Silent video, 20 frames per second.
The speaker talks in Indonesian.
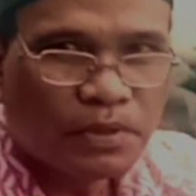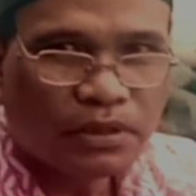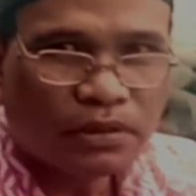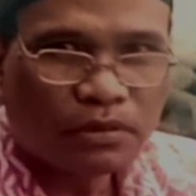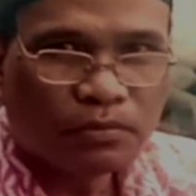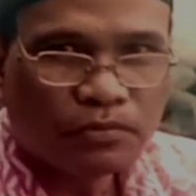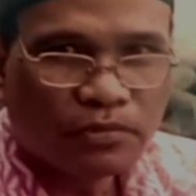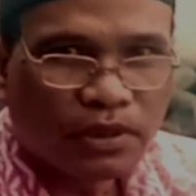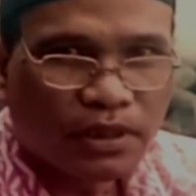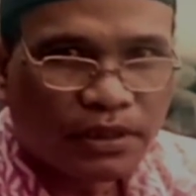
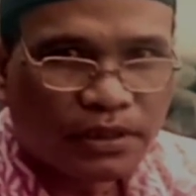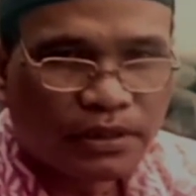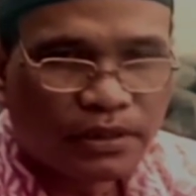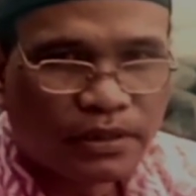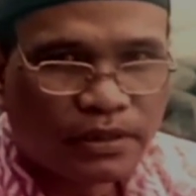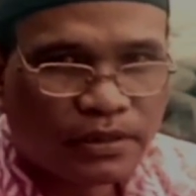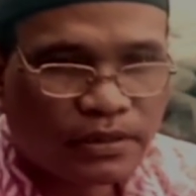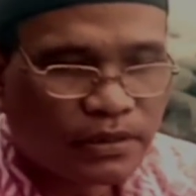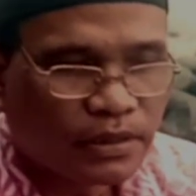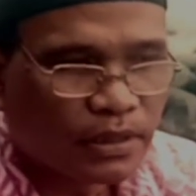bertemu lagi
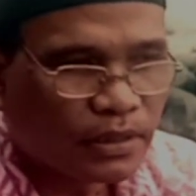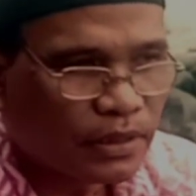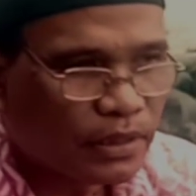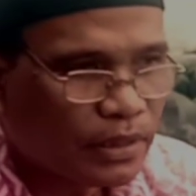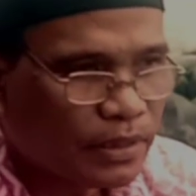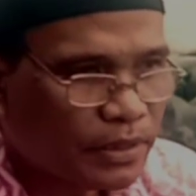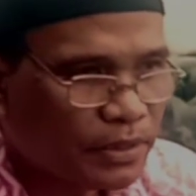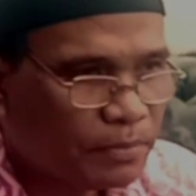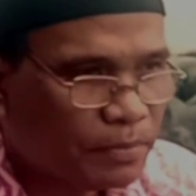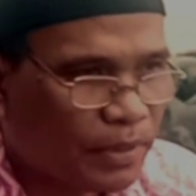dengan
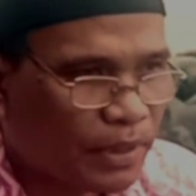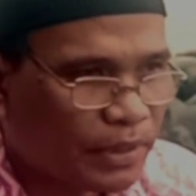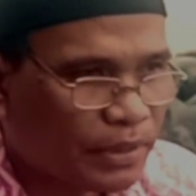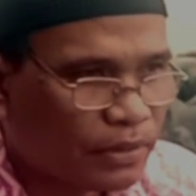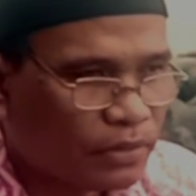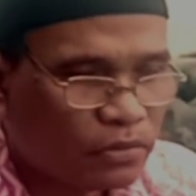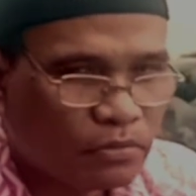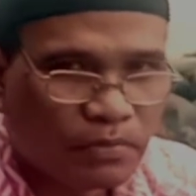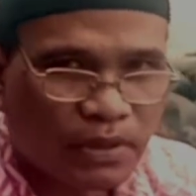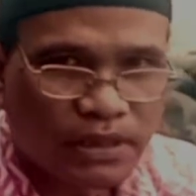saya Edi
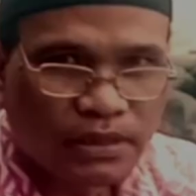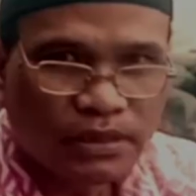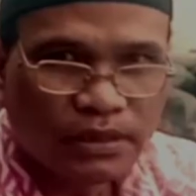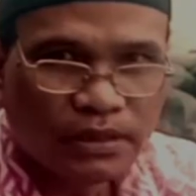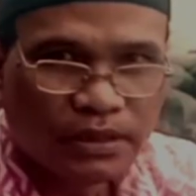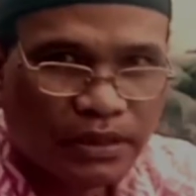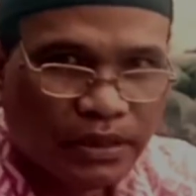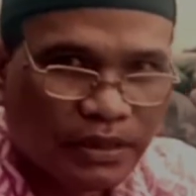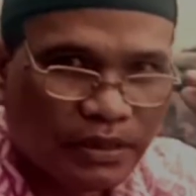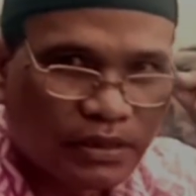Prayitno
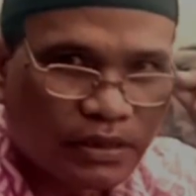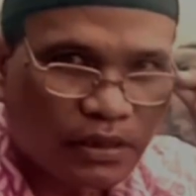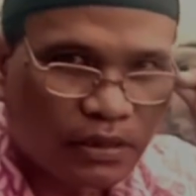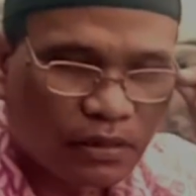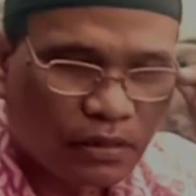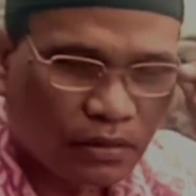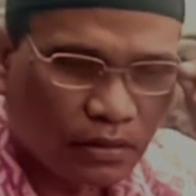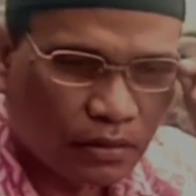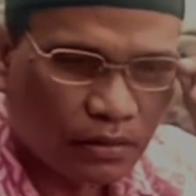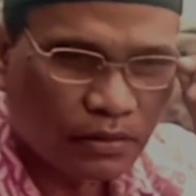masih di
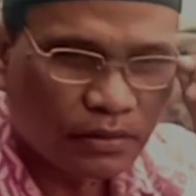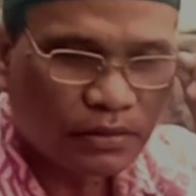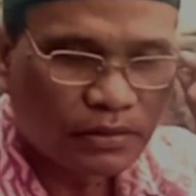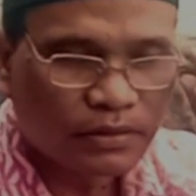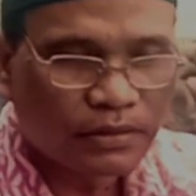channel